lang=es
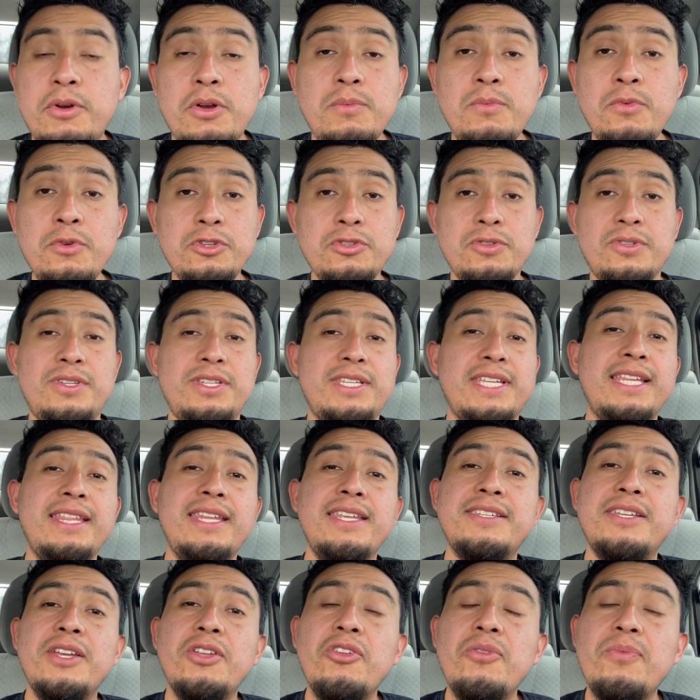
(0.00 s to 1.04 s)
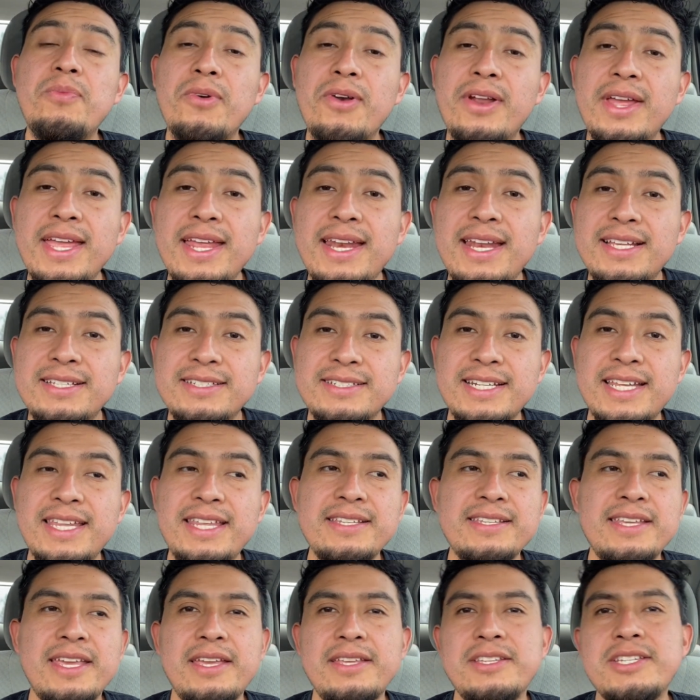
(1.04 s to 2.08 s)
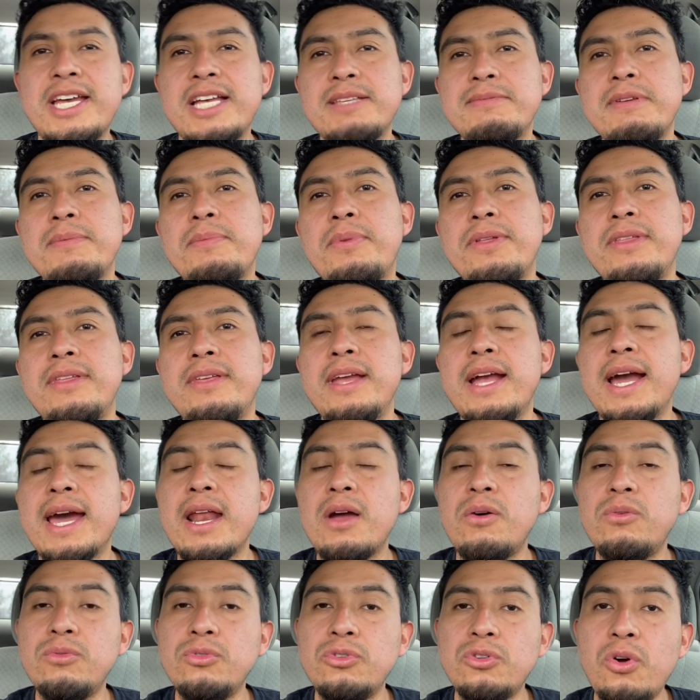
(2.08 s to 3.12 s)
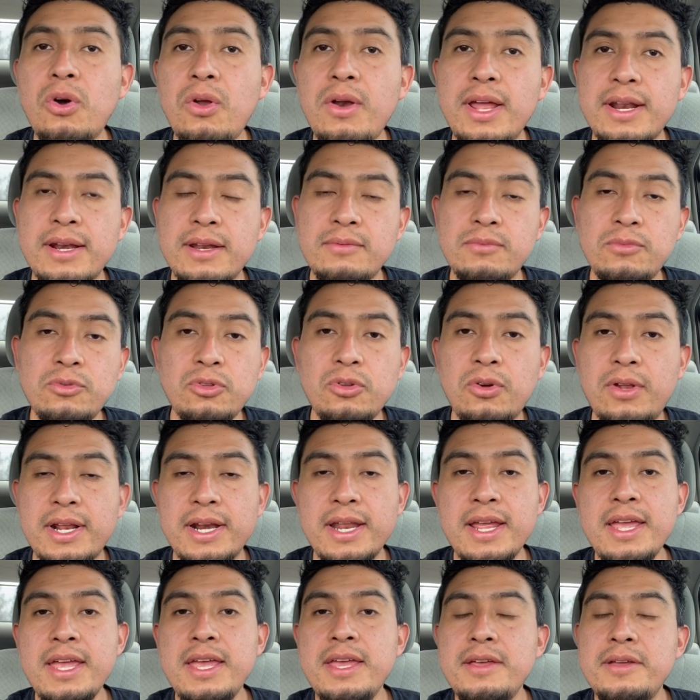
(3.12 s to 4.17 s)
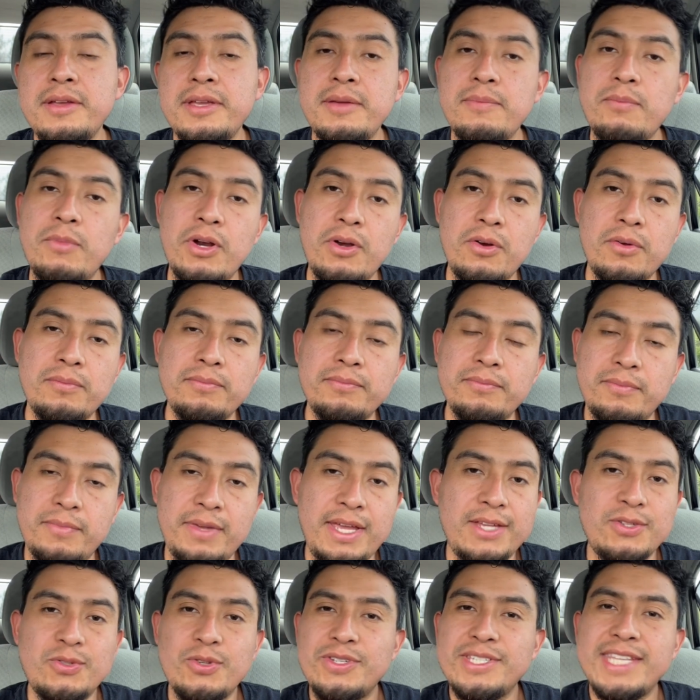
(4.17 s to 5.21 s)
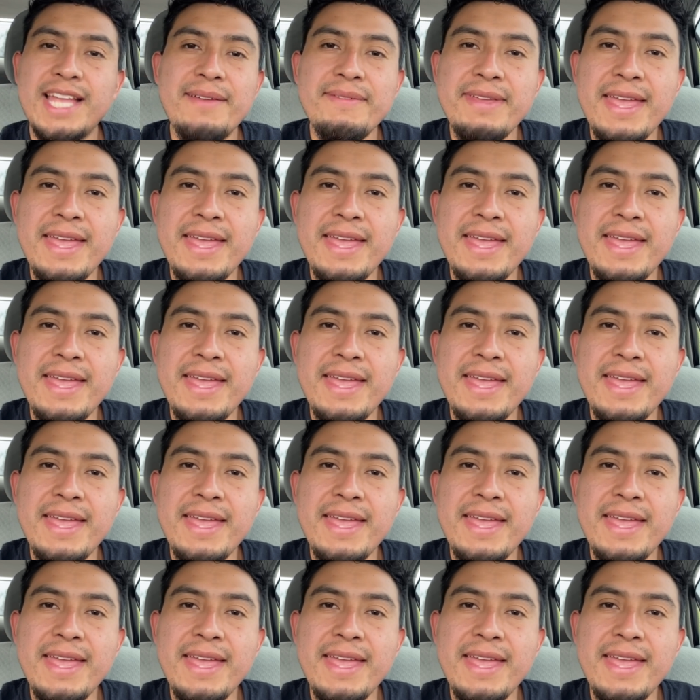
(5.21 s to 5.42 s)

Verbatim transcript: pero muchos están diciendo por ahí en las redes que Jasmine puede llegar a un dólar, un dólar. Bueno, eso está